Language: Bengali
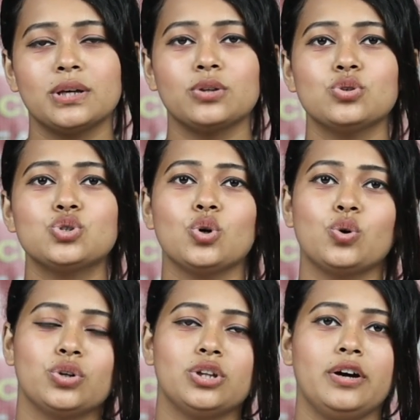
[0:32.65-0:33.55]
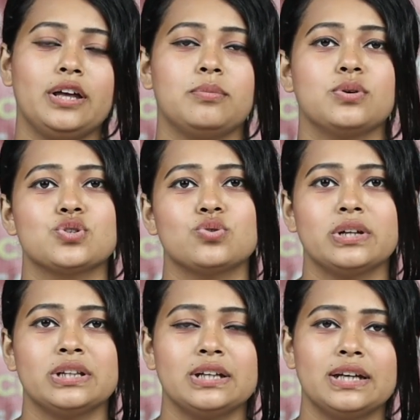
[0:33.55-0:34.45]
কিন্তু শো করতে হয় এবং স্টুডেন্টদের